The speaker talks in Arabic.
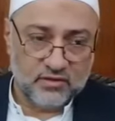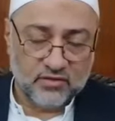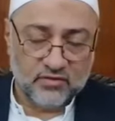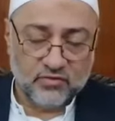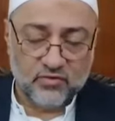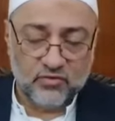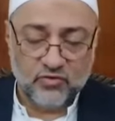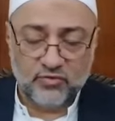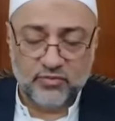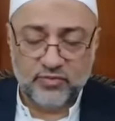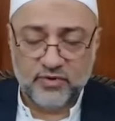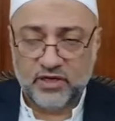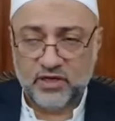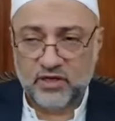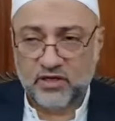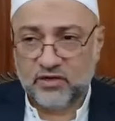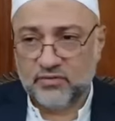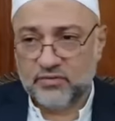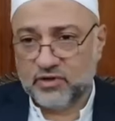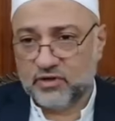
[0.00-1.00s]
قلوبنا
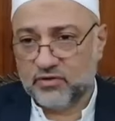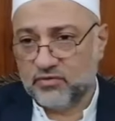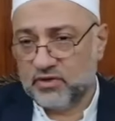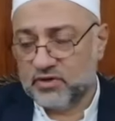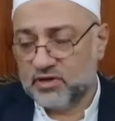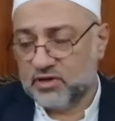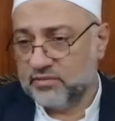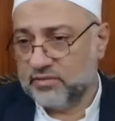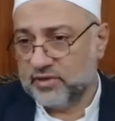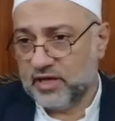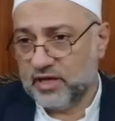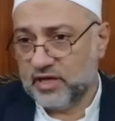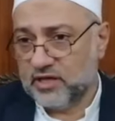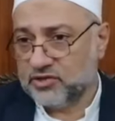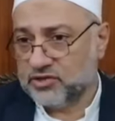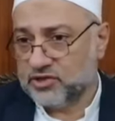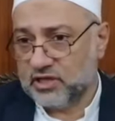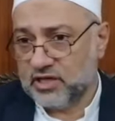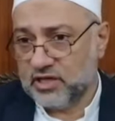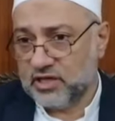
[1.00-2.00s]
اليوم إخواننا
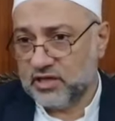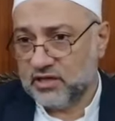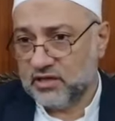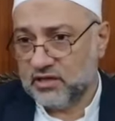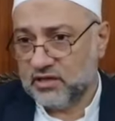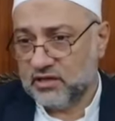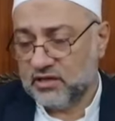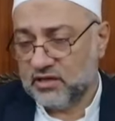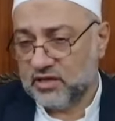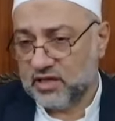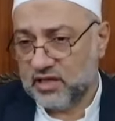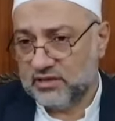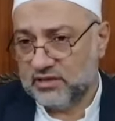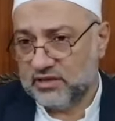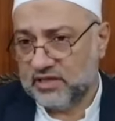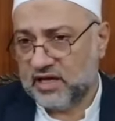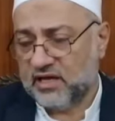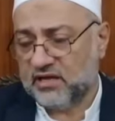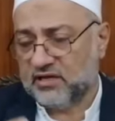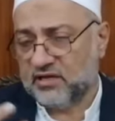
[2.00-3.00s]
بحاجة إلى أن
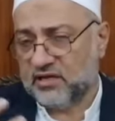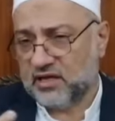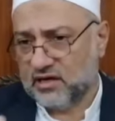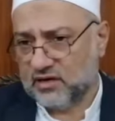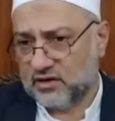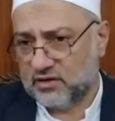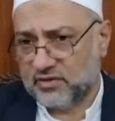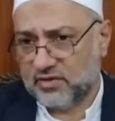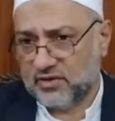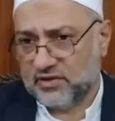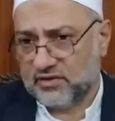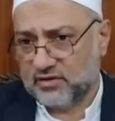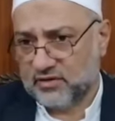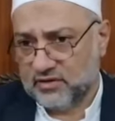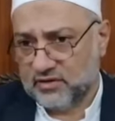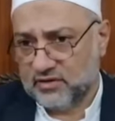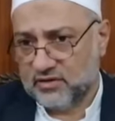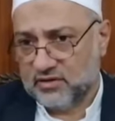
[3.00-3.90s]
تحيا أكثر